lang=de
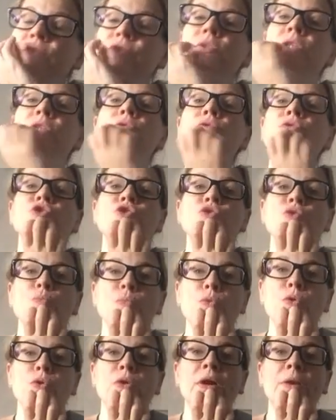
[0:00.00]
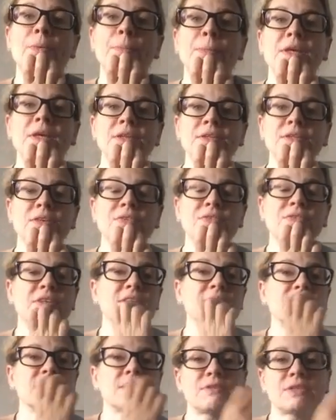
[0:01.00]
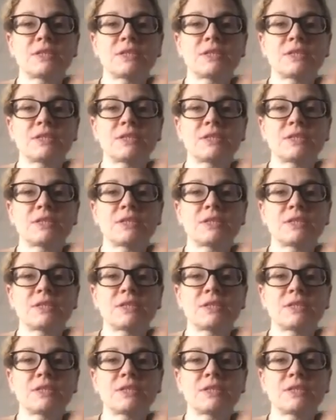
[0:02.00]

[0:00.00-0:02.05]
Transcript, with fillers: Video ist schon programmiert gewesen,